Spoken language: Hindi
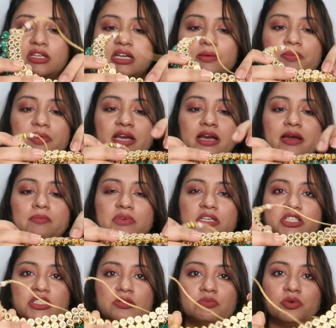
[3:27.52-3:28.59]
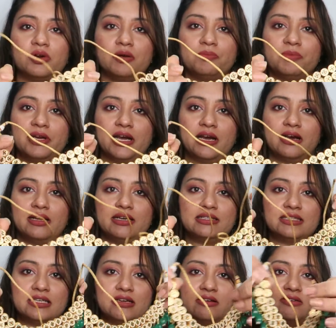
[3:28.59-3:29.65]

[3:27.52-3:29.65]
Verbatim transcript: कुंदन में है पीछे पूरा मिनाकारी से